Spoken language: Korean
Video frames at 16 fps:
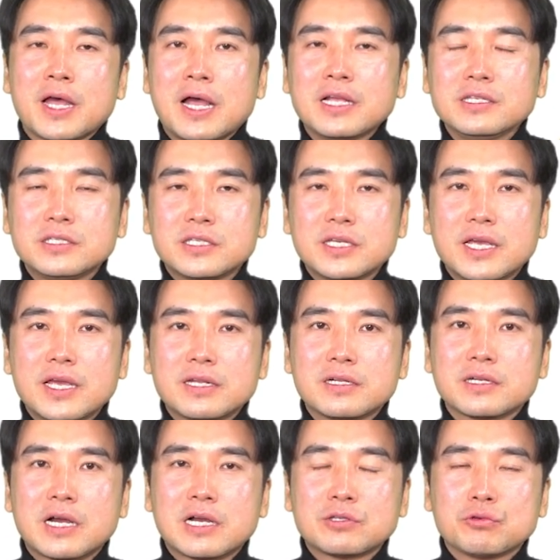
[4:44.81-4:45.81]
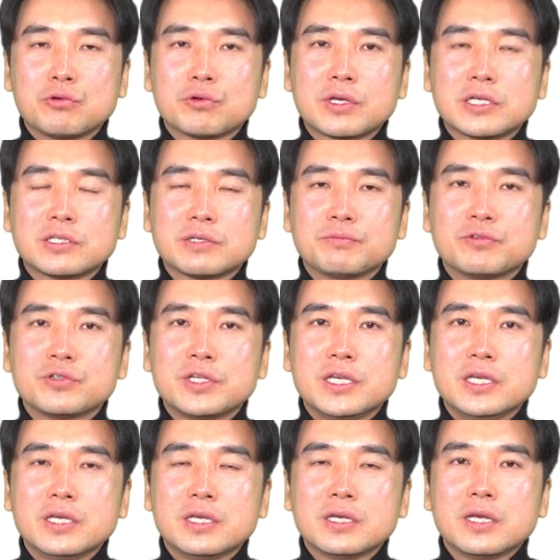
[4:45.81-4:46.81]
한 채를 가지고 계신
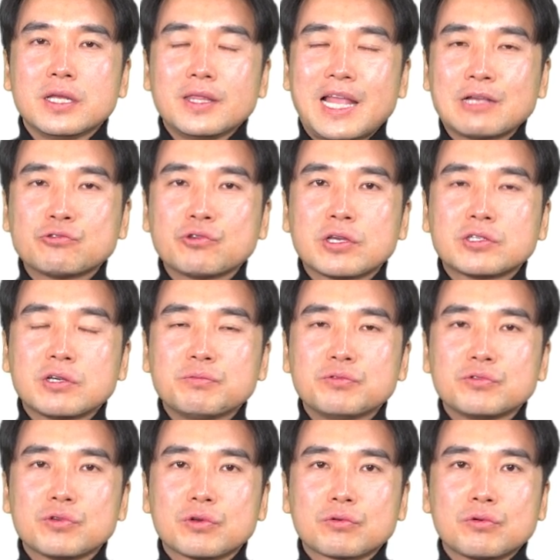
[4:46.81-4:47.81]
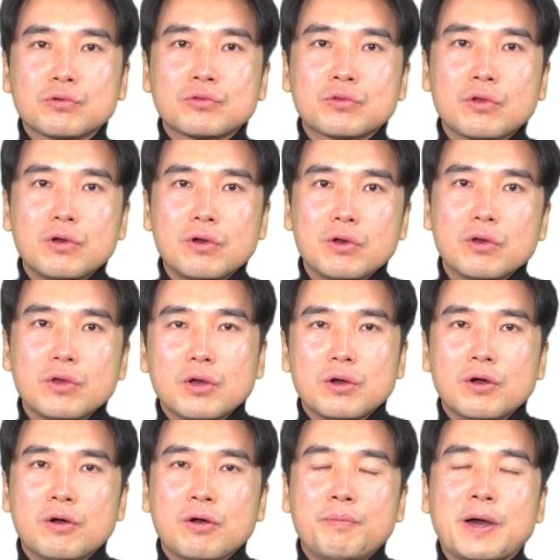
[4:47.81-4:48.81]
분이 나중에 처분 조건으로
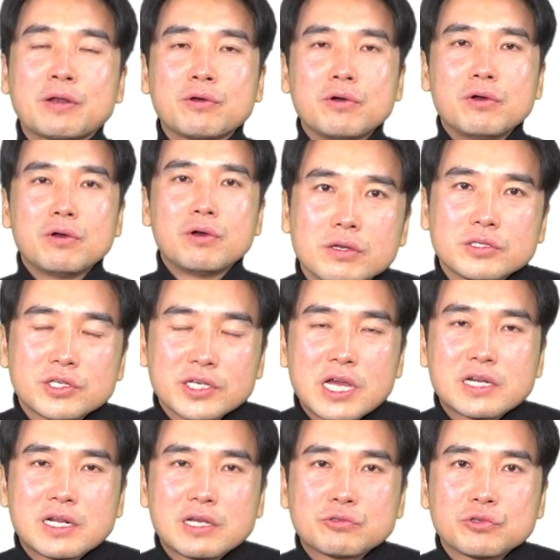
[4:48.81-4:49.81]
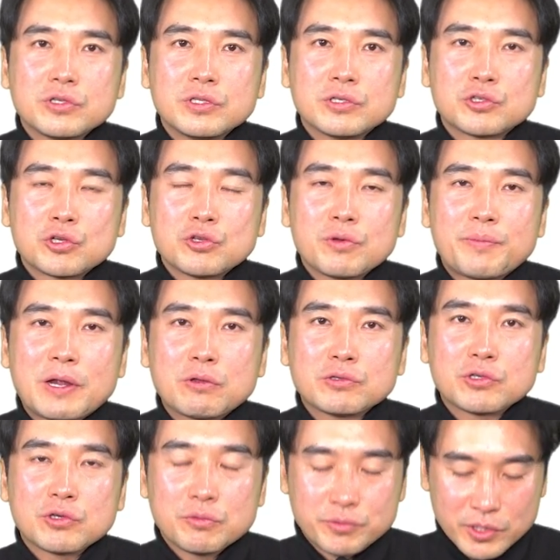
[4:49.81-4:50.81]
어 바로 청약을 할 수 있는 전용
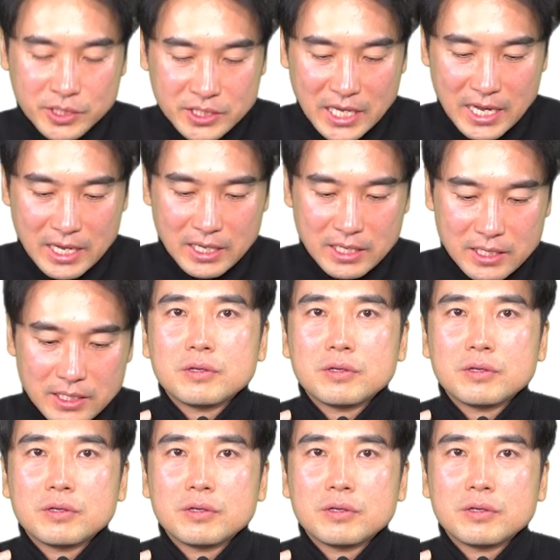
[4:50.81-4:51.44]
8호 저금대 이상